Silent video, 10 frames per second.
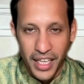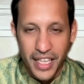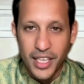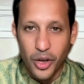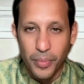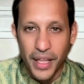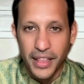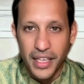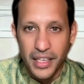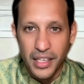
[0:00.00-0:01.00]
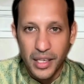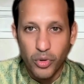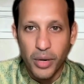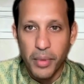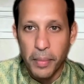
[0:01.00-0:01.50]
Yang saya hormati
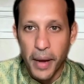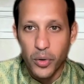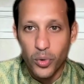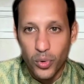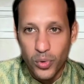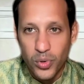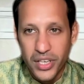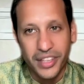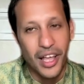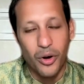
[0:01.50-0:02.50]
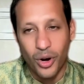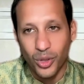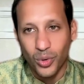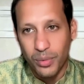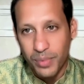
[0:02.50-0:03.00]
Ibu dan Bapak Guru serta
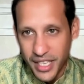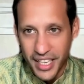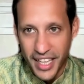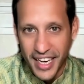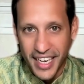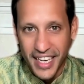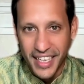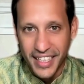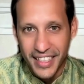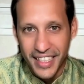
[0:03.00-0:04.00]
orang tua peserta didik,